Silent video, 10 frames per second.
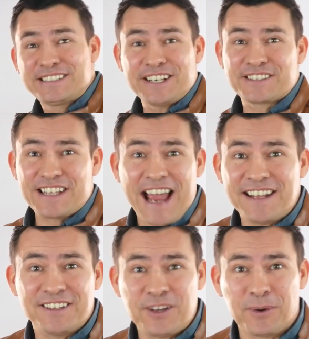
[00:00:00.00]

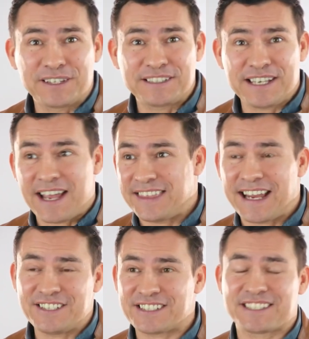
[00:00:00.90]
Наверное, я
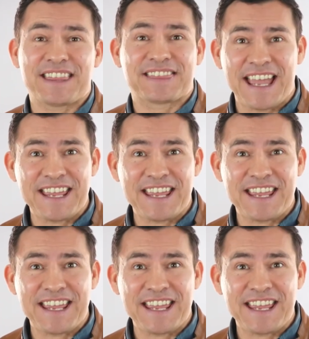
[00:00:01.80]
ответил «спасибо».